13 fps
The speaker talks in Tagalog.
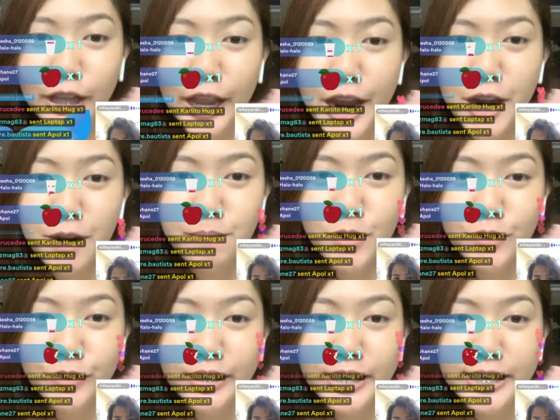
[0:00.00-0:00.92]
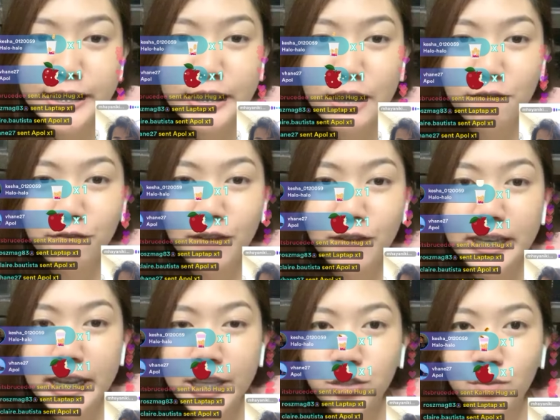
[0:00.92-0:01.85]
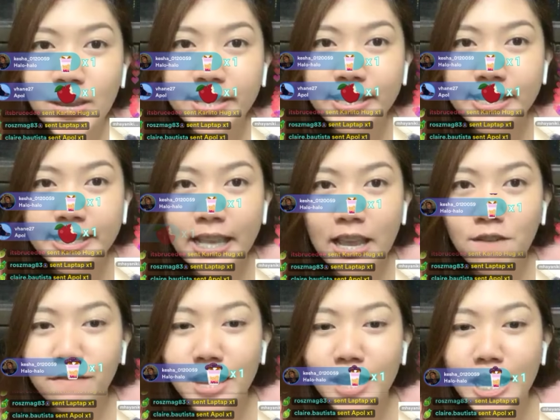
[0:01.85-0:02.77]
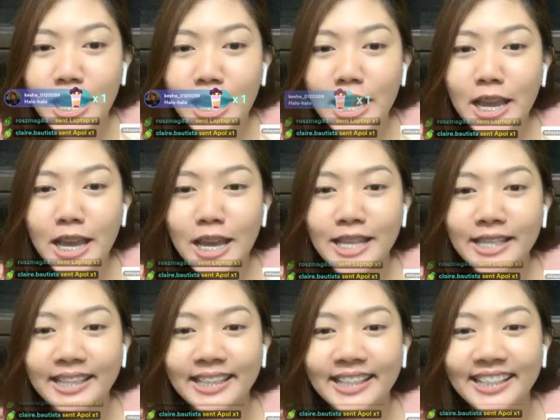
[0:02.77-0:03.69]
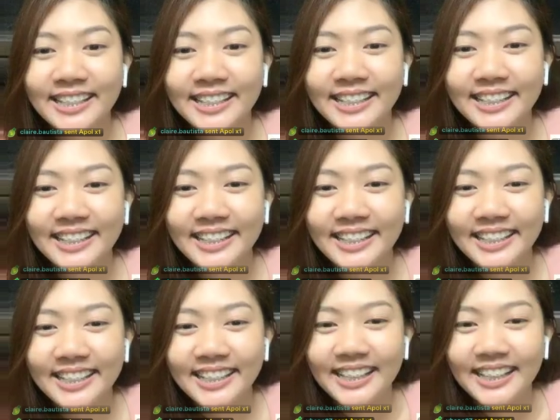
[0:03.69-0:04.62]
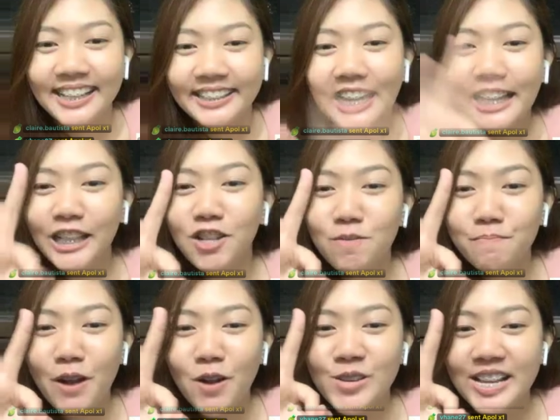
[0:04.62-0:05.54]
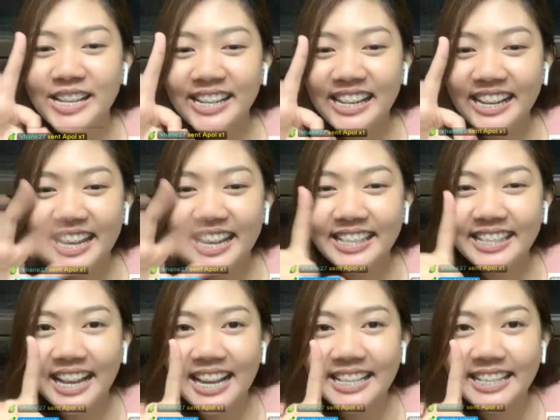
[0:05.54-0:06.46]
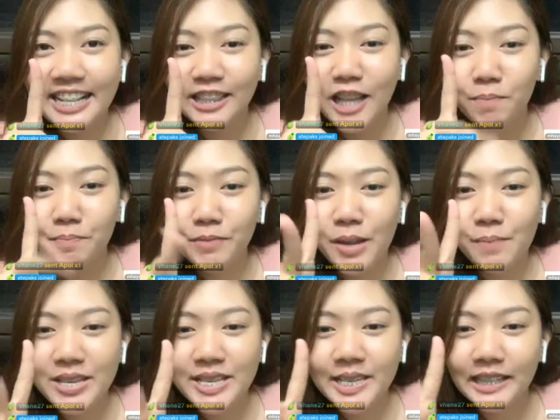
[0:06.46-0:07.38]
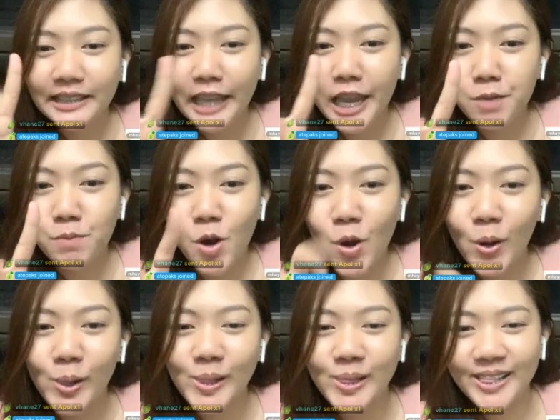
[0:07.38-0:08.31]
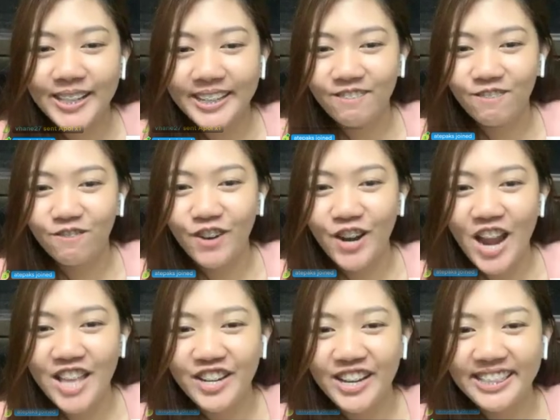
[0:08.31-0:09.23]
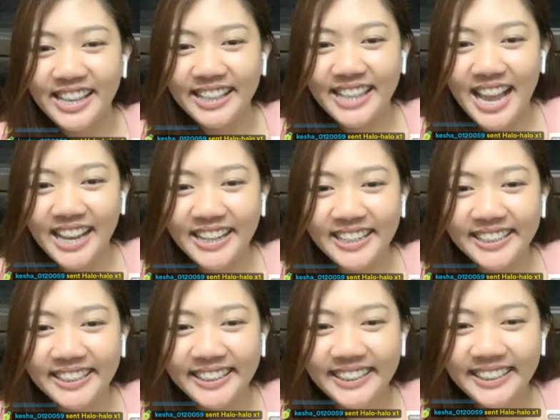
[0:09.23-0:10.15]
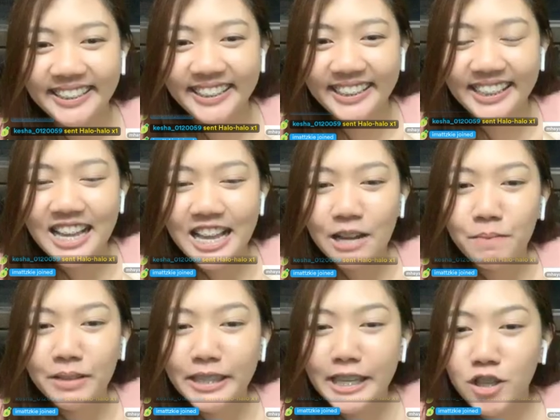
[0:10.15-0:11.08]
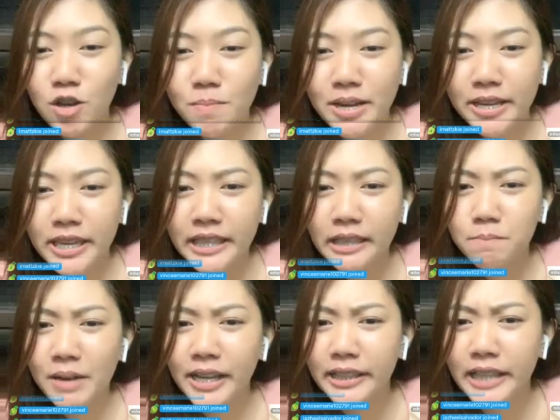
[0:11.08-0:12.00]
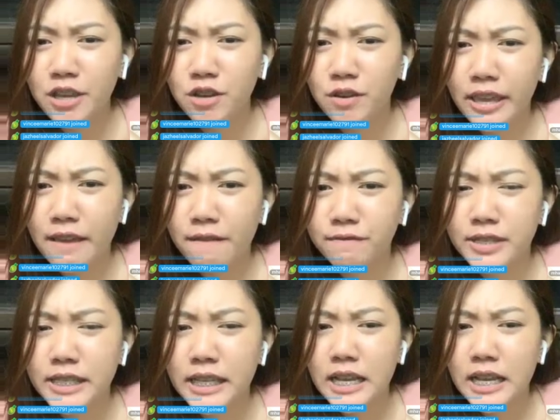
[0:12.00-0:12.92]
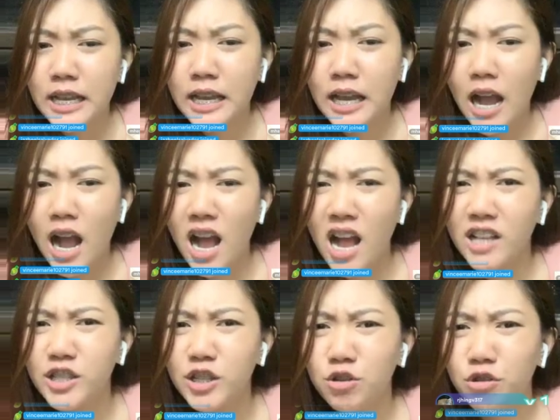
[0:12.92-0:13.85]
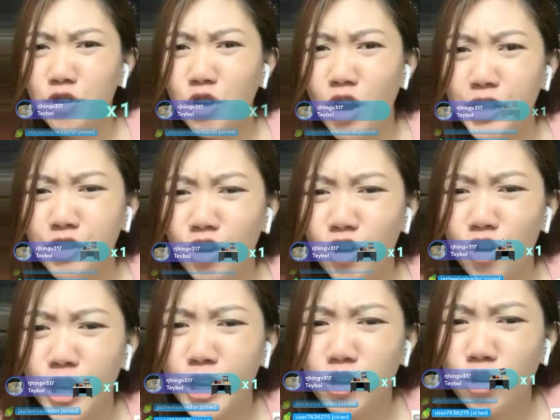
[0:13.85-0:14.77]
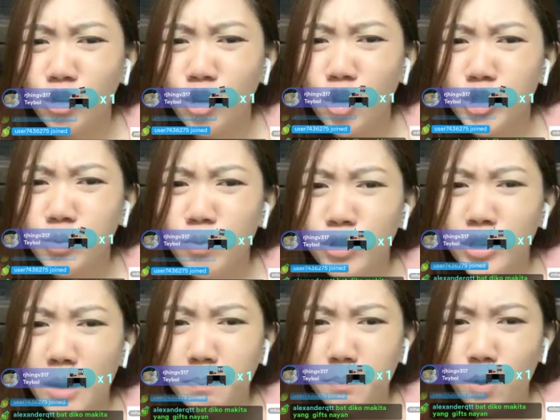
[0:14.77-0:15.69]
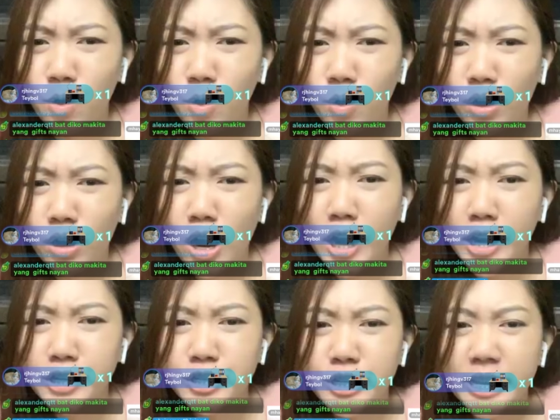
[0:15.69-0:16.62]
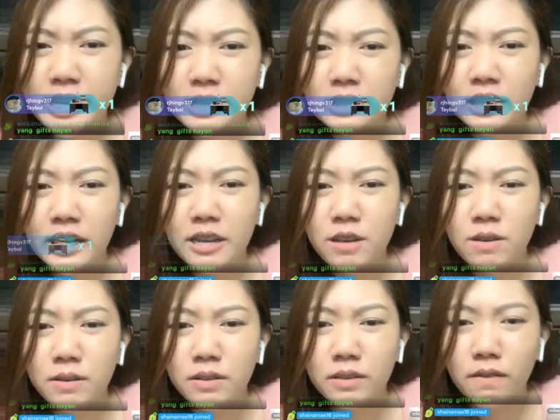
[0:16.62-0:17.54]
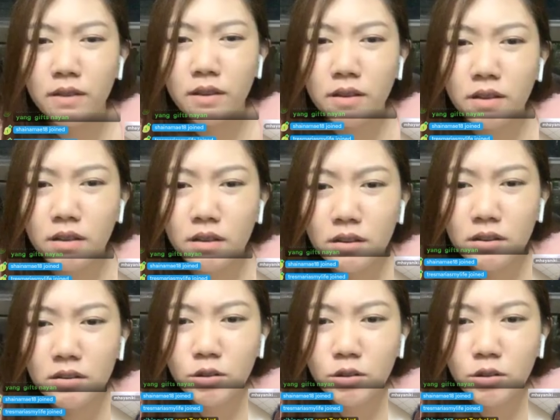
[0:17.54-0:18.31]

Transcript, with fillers: Claire Bautista Vanet, 27. Claire, lakas. Tatlong paulan na lang yan sa isang laptop, isang table. Alam ko na yan. na tayo. Ba't di daw magkita yung gifts? Sa gitna ah, siguro ano, i-close muna po. Arjing 3. ni